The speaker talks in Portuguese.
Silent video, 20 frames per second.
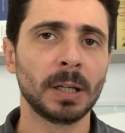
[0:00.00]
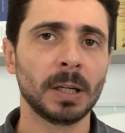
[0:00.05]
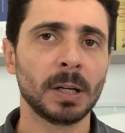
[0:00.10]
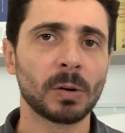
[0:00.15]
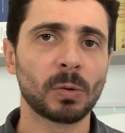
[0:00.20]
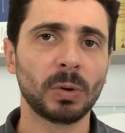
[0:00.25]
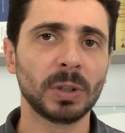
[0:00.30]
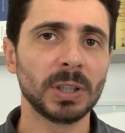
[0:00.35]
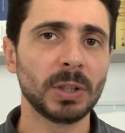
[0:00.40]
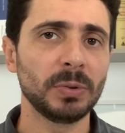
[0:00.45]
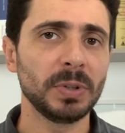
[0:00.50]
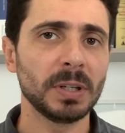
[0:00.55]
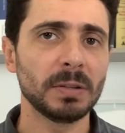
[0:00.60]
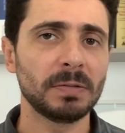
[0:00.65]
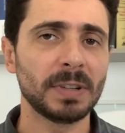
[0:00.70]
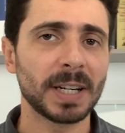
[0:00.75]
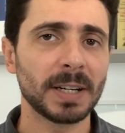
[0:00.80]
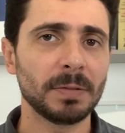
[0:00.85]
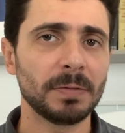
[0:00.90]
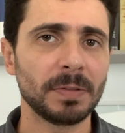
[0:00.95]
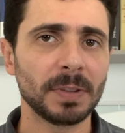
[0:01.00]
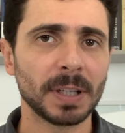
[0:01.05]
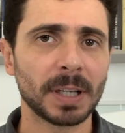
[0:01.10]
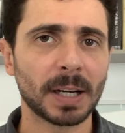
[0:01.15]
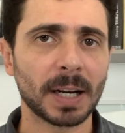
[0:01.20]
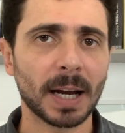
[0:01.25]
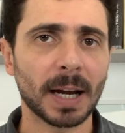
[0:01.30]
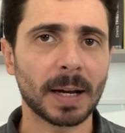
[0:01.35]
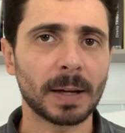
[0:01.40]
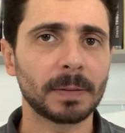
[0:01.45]
Quando eu ia
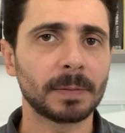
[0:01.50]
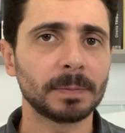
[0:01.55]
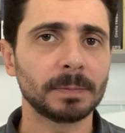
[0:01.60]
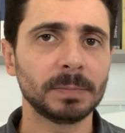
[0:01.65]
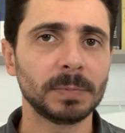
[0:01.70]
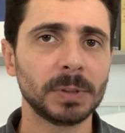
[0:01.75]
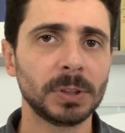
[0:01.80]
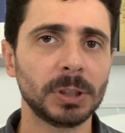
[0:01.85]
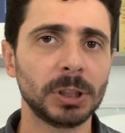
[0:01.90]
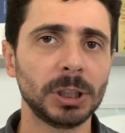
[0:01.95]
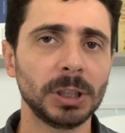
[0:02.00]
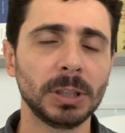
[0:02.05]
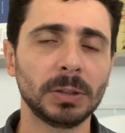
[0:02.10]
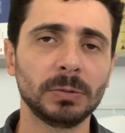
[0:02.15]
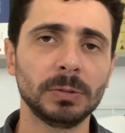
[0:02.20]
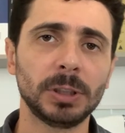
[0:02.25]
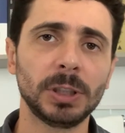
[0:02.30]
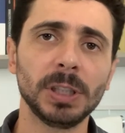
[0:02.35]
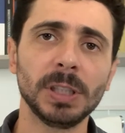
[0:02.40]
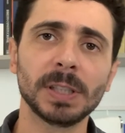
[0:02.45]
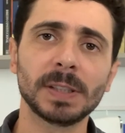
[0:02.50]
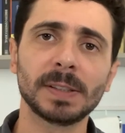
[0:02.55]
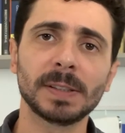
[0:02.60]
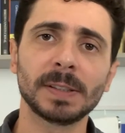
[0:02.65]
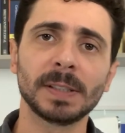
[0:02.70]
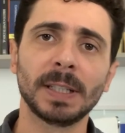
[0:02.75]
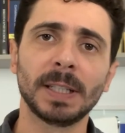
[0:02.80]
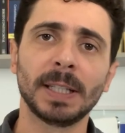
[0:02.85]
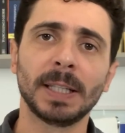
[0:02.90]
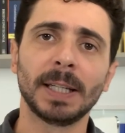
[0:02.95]
verificar, tinham
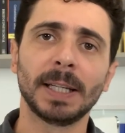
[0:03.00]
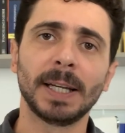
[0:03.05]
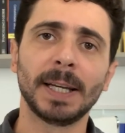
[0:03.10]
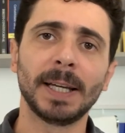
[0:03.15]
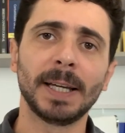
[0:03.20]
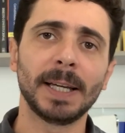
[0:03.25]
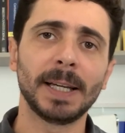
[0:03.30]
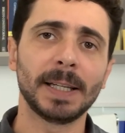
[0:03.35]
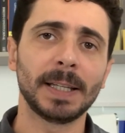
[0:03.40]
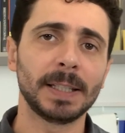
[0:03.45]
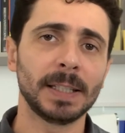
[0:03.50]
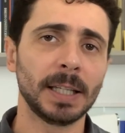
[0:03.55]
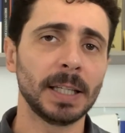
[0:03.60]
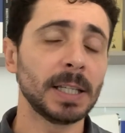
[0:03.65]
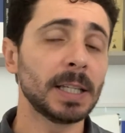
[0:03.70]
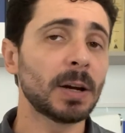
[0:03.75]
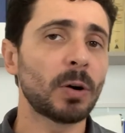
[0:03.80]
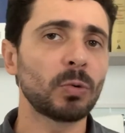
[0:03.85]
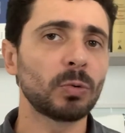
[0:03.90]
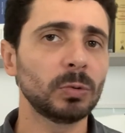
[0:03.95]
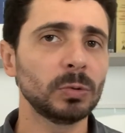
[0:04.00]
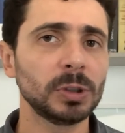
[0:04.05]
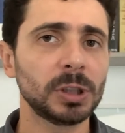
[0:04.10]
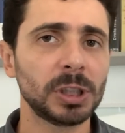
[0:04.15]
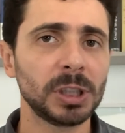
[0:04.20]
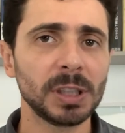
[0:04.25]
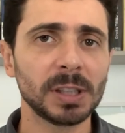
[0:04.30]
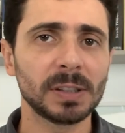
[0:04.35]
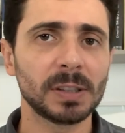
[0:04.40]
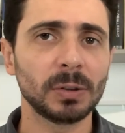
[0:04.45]
dias, é, em, em, alguns
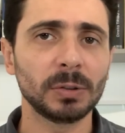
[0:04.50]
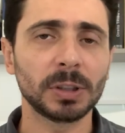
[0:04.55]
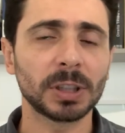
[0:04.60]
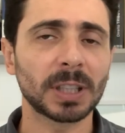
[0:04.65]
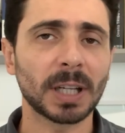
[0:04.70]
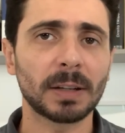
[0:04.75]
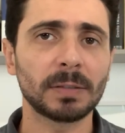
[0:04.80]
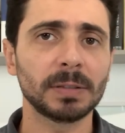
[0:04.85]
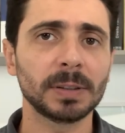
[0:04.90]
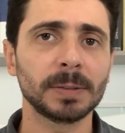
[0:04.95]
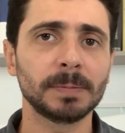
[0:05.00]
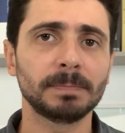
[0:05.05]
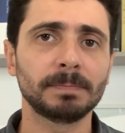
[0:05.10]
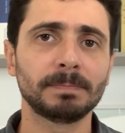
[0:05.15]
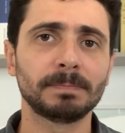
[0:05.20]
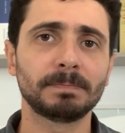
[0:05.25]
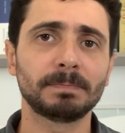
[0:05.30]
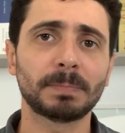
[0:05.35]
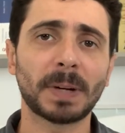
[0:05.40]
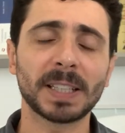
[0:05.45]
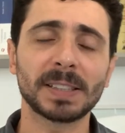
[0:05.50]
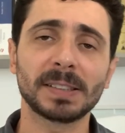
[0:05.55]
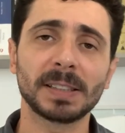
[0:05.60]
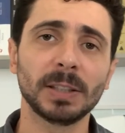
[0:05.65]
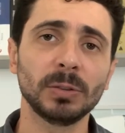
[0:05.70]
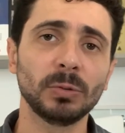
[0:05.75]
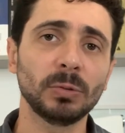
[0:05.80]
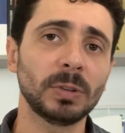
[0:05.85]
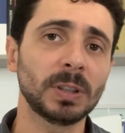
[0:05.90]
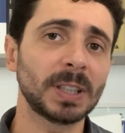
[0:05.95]
dias eu estava
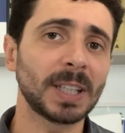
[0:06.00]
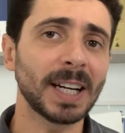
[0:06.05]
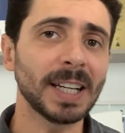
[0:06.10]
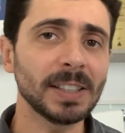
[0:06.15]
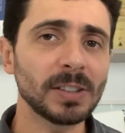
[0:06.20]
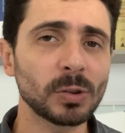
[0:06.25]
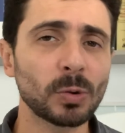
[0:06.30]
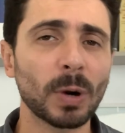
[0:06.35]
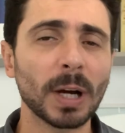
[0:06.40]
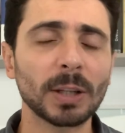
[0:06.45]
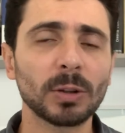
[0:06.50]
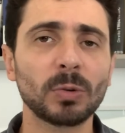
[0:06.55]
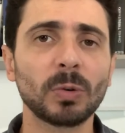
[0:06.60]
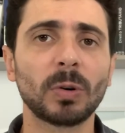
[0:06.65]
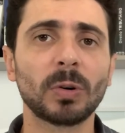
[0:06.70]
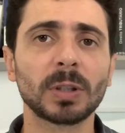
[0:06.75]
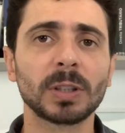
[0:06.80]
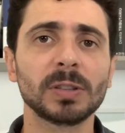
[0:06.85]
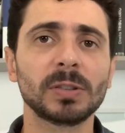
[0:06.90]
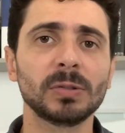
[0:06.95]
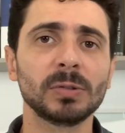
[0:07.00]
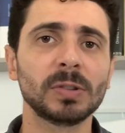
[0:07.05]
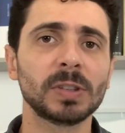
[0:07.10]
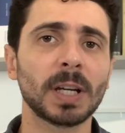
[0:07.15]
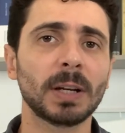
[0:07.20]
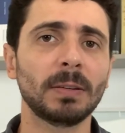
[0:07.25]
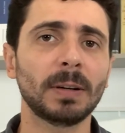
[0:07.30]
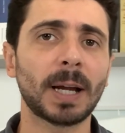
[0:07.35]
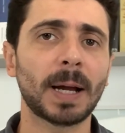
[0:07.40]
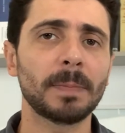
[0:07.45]
passando 3, 4 horas no
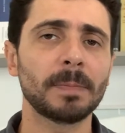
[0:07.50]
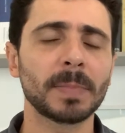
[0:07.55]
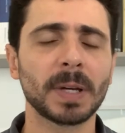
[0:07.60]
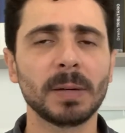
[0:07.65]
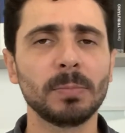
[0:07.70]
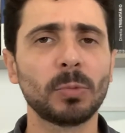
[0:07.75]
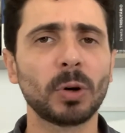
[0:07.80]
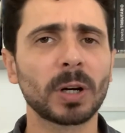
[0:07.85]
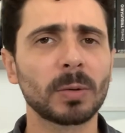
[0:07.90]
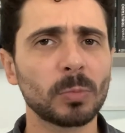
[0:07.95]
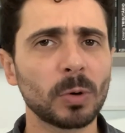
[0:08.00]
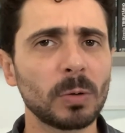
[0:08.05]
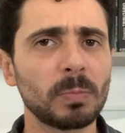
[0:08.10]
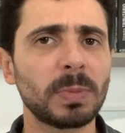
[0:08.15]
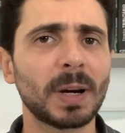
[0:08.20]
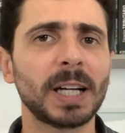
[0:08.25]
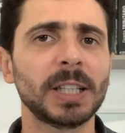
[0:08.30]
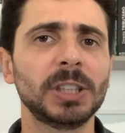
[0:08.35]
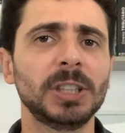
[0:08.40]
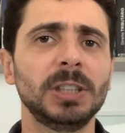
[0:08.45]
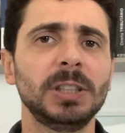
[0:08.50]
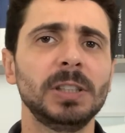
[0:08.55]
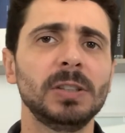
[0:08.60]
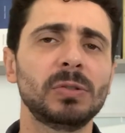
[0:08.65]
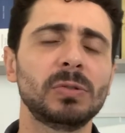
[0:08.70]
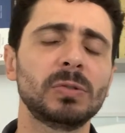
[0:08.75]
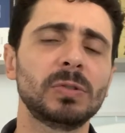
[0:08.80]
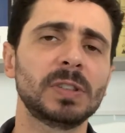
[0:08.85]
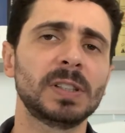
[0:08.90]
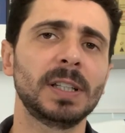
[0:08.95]
celular, embora boa parte
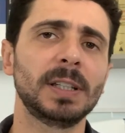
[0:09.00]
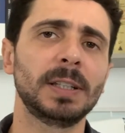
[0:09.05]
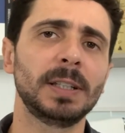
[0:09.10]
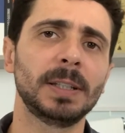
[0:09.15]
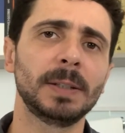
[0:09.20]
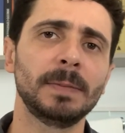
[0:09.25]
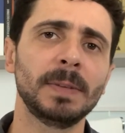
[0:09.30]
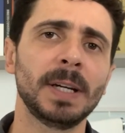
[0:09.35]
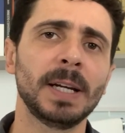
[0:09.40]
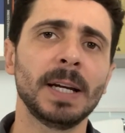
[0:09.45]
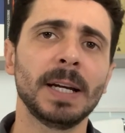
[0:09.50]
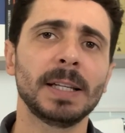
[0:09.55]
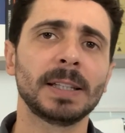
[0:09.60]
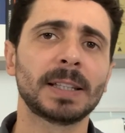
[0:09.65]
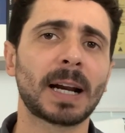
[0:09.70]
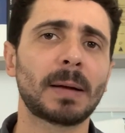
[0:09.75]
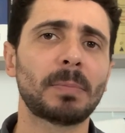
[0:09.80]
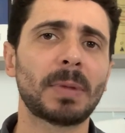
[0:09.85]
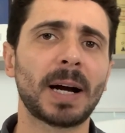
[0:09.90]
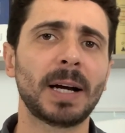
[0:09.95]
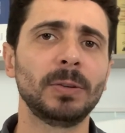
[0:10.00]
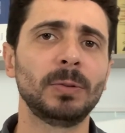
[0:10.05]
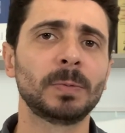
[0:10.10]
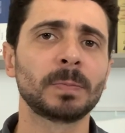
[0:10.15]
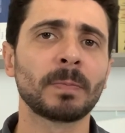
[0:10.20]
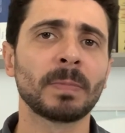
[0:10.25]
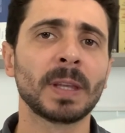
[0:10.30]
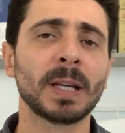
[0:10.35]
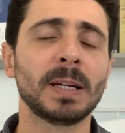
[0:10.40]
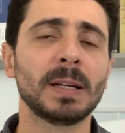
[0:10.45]
disso seria trabalho.
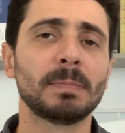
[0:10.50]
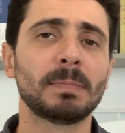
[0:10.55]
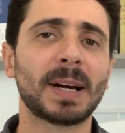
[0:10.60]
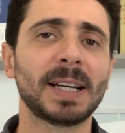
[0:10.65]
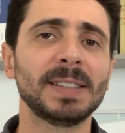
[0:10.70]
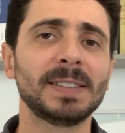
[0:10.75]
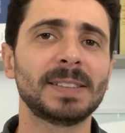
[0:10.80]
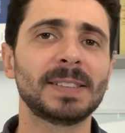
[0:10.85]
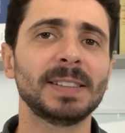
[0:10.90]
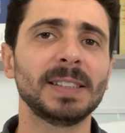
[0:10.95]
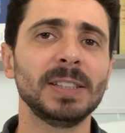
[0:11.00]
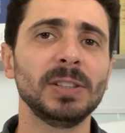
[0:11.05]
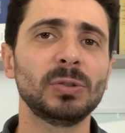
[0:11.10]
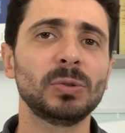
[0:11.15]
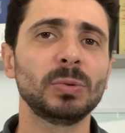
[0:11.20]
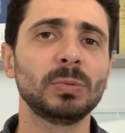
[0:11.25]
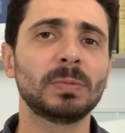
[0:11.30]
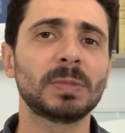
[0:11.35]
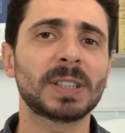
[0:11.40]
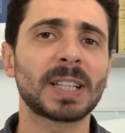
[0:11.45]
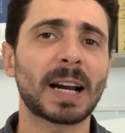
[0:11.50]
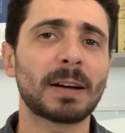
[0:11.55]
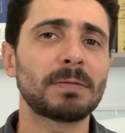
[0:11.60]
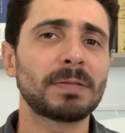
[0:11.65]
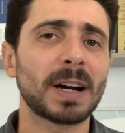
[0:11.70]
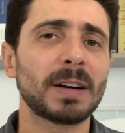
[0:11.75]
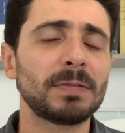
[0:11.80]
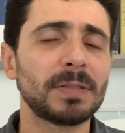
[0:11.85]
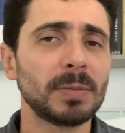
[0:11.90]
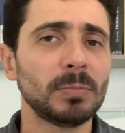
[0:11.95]
Mas isso
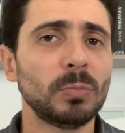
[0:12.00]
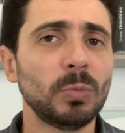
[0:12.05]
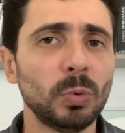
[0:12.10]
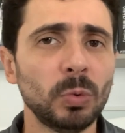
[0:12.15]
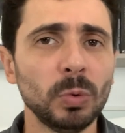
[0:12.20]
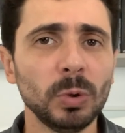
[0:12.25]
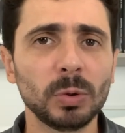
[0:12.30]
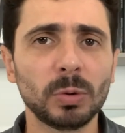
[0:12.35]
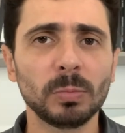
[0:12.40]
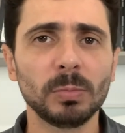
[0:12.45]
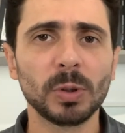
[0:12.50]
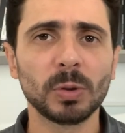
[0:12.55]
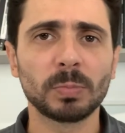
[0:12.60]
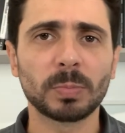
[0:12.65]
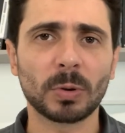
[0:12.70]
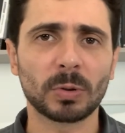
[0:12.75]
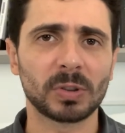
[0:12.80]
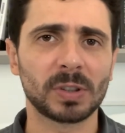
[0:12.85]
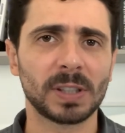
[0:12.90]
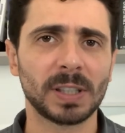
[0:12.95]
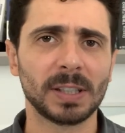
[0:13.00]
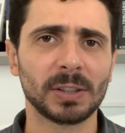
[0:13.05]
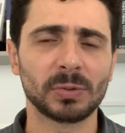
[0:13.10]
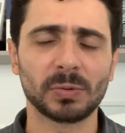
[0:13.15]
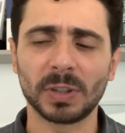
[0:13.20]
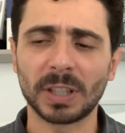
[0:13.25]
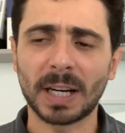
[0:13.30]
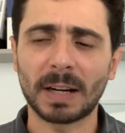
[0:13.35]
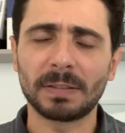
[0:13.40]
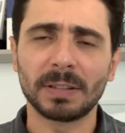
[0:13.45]
travava muito o meu processo,
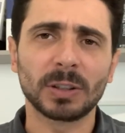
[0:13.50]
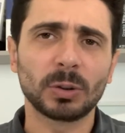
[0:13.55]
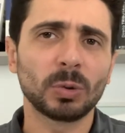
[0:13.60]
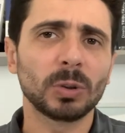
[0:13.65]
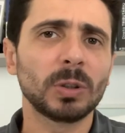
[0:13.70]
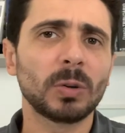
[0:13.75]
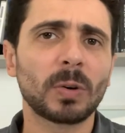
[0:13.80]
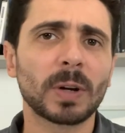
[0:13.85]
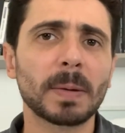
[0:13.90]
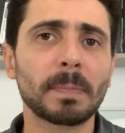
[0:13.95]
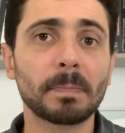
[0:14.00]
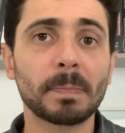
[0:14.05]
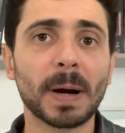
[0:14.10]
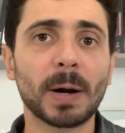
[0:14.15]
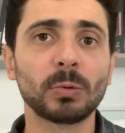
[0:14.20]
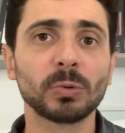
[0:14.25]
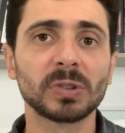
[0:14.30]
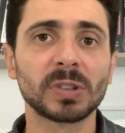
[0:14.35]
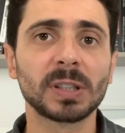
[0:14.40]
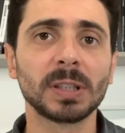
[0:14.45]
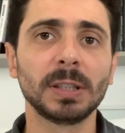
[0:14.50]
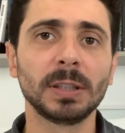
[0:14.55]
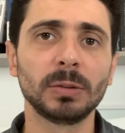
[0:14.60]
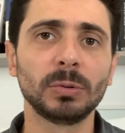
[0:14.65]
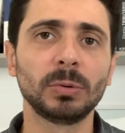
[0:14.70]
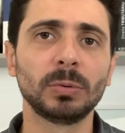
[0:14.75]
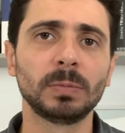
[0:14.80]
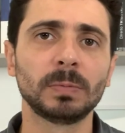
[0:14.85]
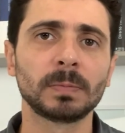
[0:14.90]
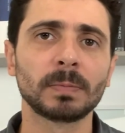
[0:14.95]
ficava toda hora
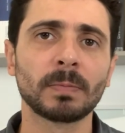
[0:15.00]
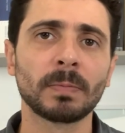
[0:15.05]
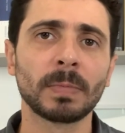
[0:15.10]
pausando